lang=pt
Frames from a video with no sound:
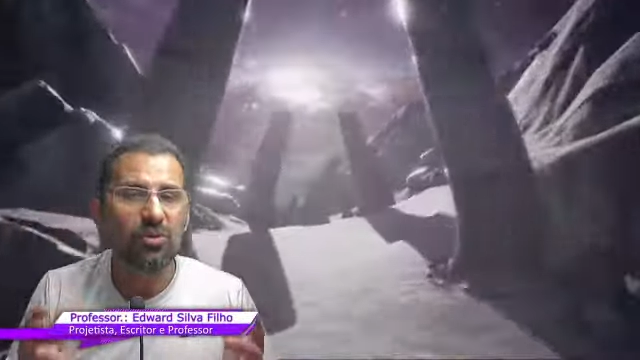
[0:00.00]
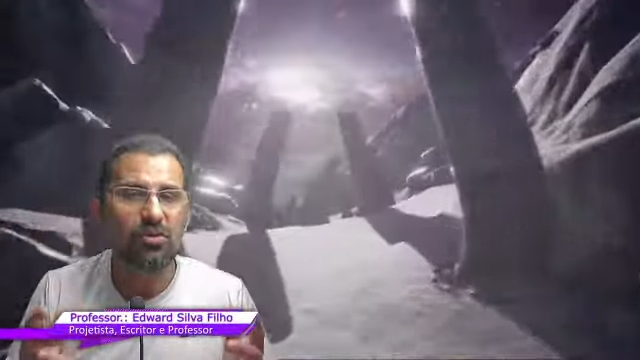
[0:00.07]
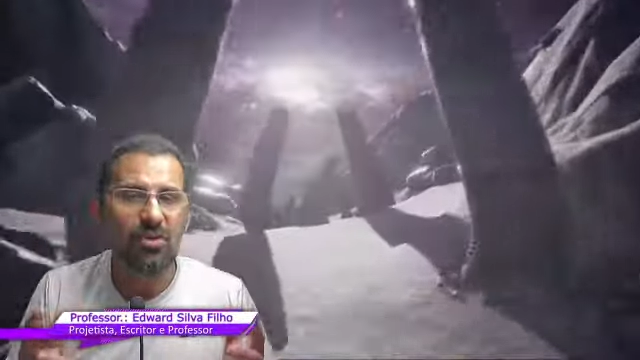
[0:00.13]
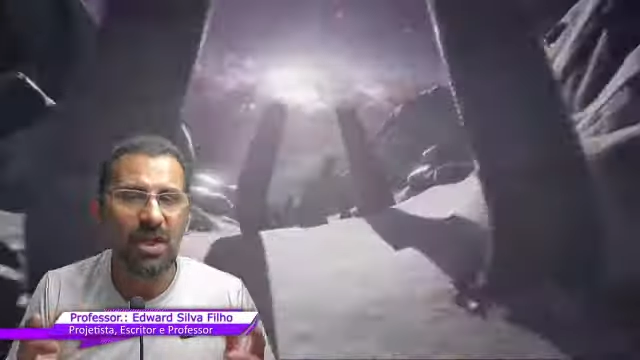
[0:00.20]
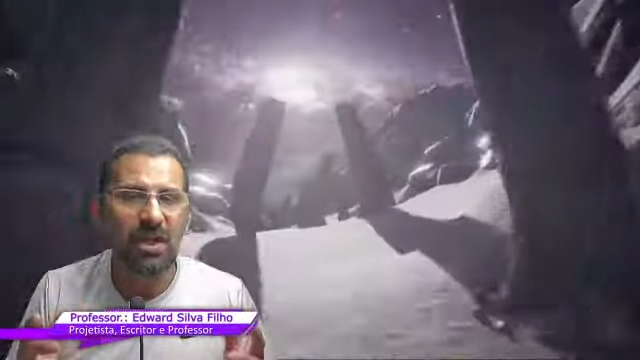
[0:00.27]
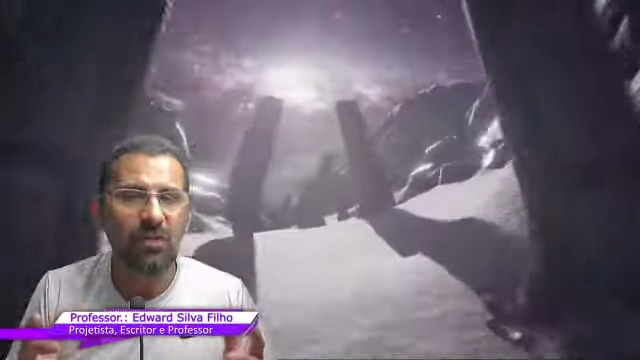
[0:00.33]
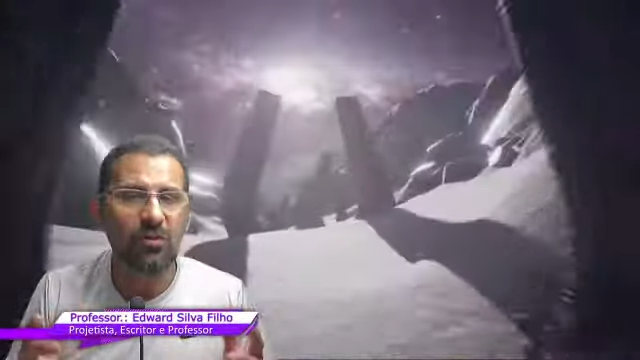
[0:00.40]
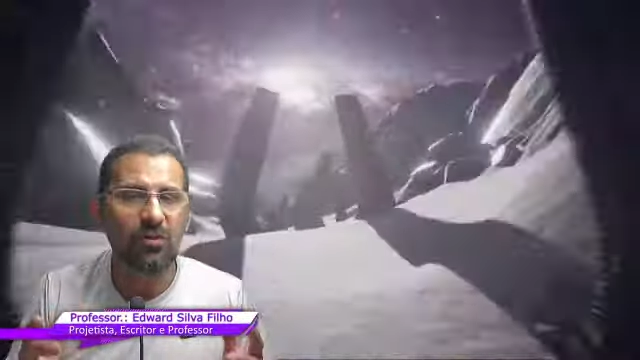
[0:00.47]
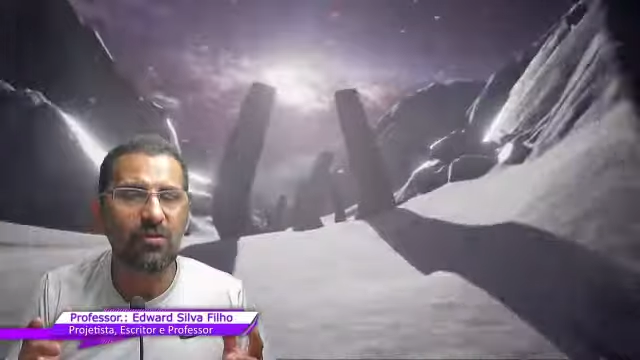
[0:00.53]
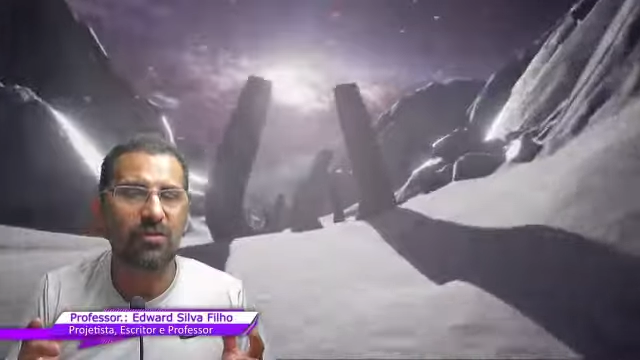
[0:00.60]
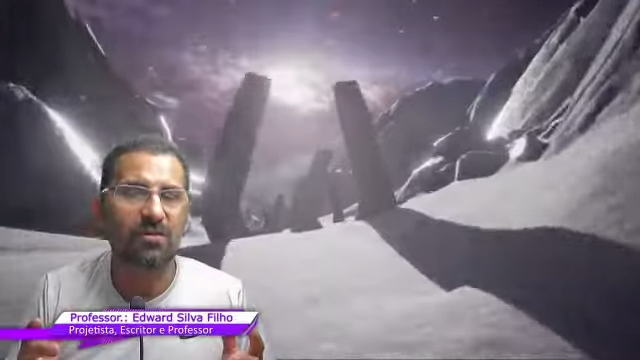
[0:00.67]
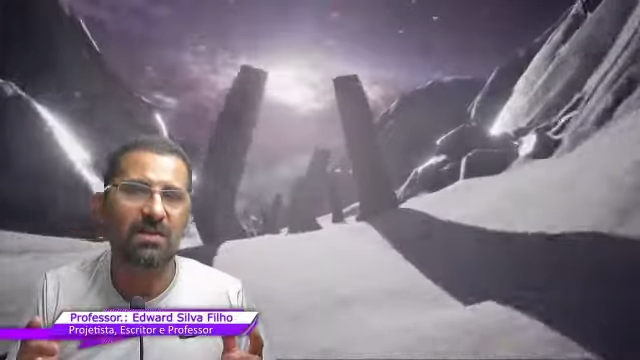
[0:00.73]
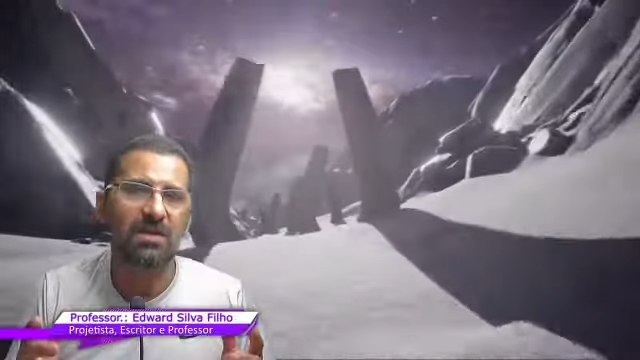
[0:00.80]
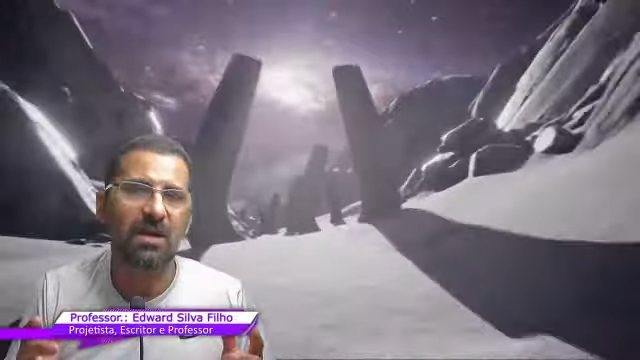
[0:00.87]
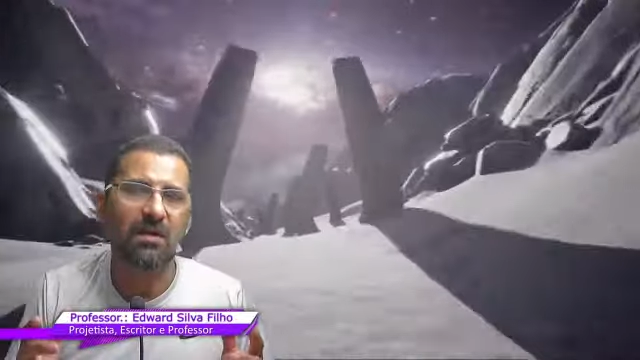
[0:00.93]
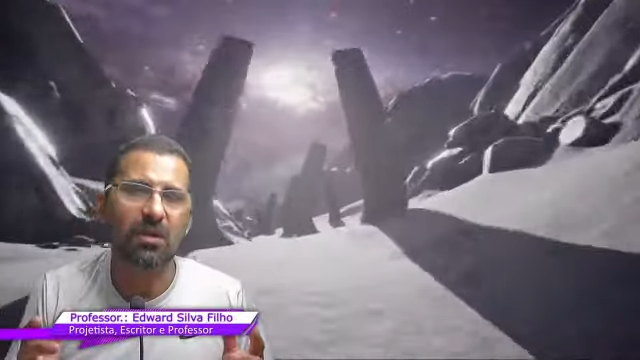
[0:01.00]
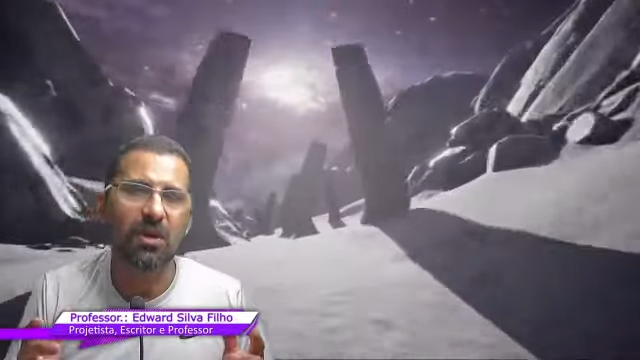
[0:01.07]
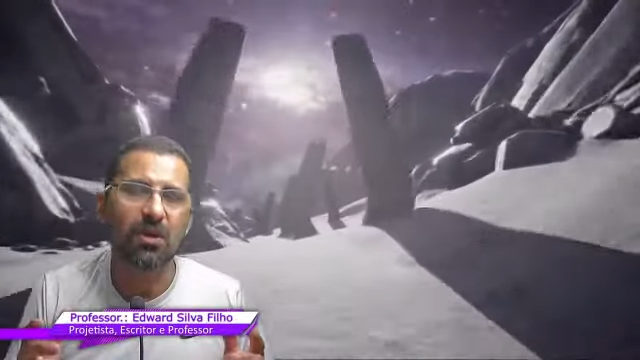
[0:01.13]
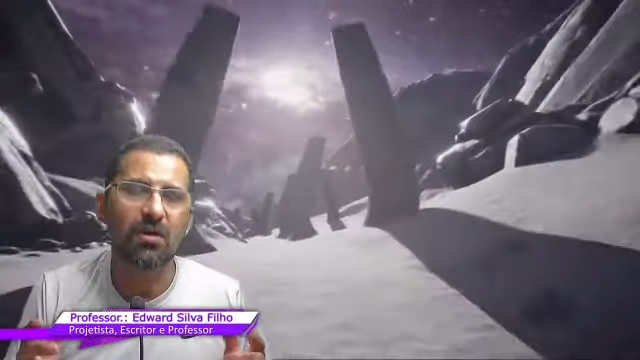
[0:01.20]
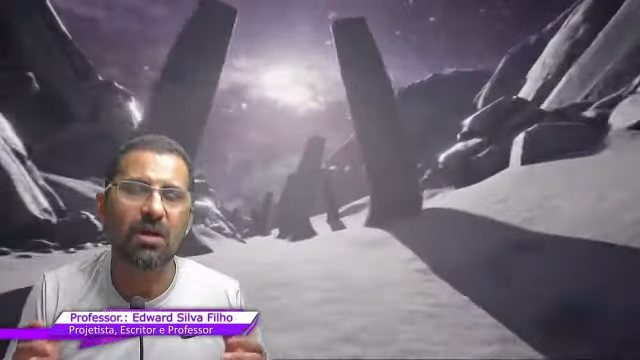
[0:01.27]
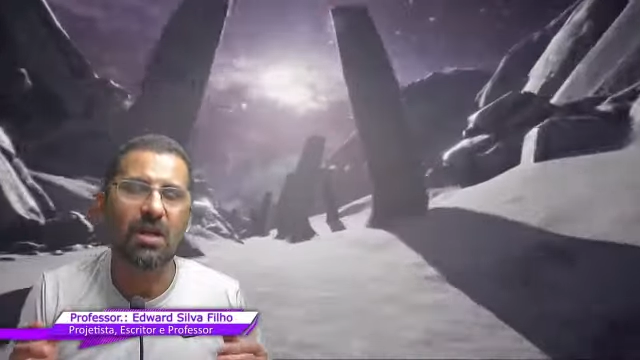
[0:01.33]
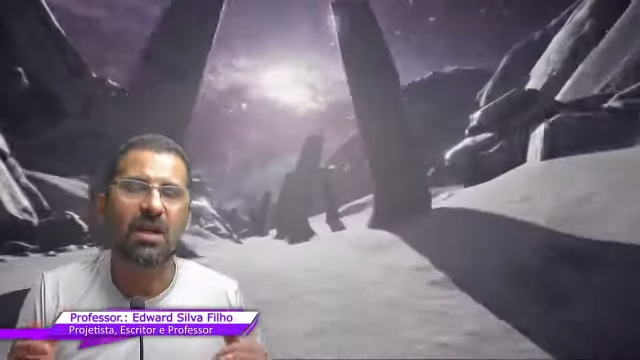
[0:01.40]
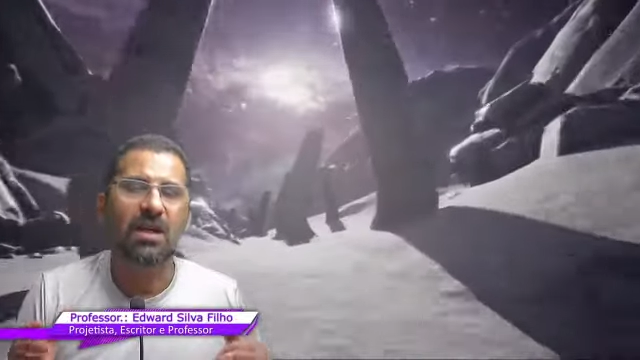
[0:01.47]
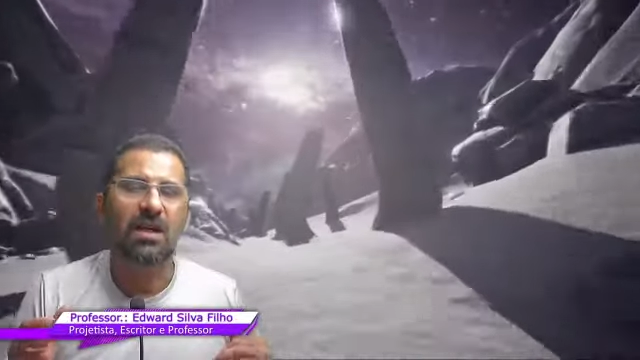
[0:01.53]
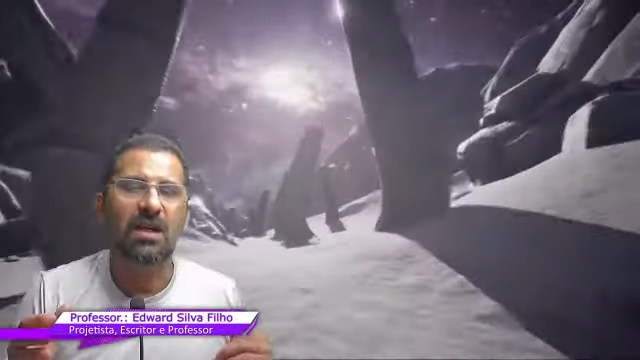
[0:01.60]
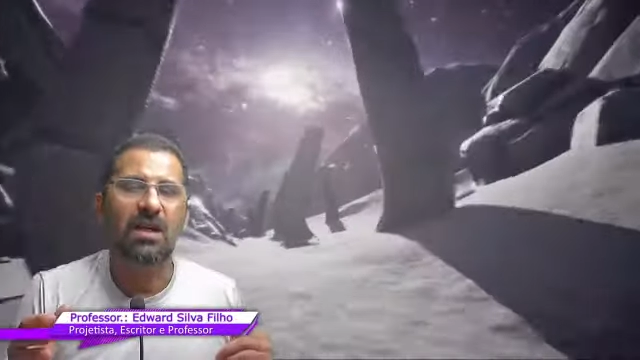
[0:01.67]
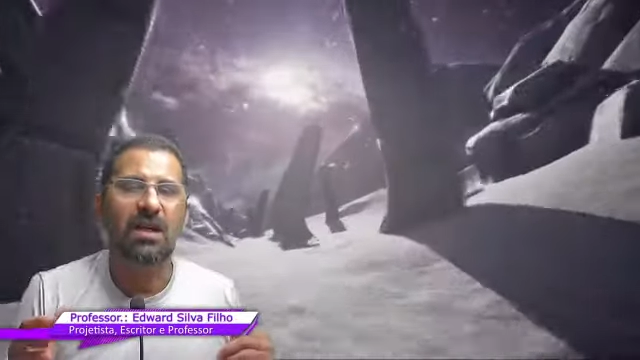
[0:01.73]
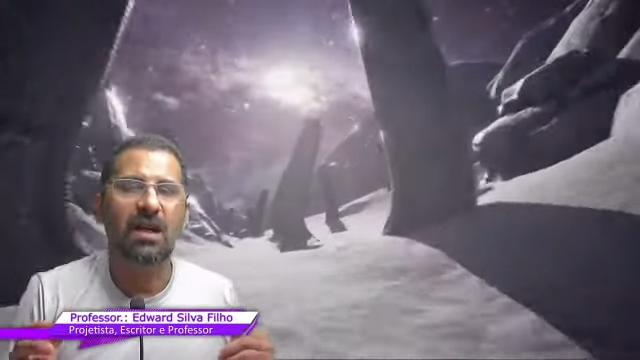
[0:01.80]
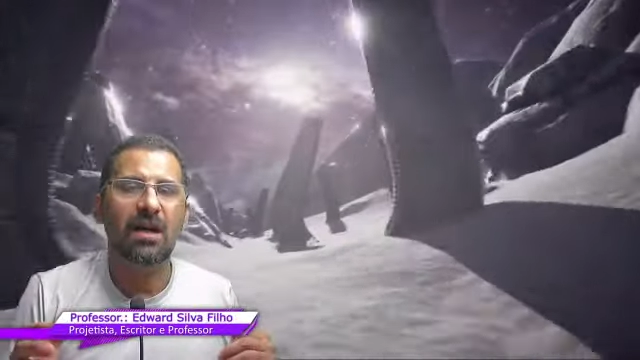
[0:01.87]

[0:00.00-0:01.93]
alunos, tá bom? A uh,